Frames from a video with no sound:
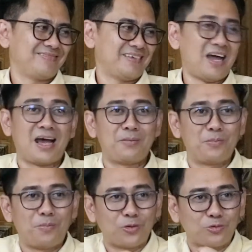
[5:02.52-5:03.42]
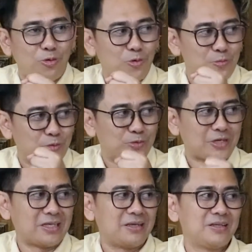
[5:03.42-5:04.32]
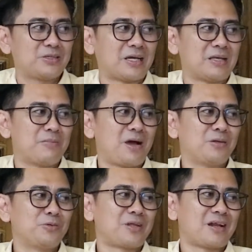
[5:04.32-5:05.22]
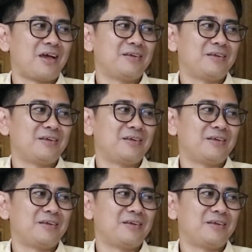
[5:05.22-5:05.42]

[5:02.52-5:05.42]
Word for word: nggak akan motong rumput untuk cari hmm. cari makan untuk ternak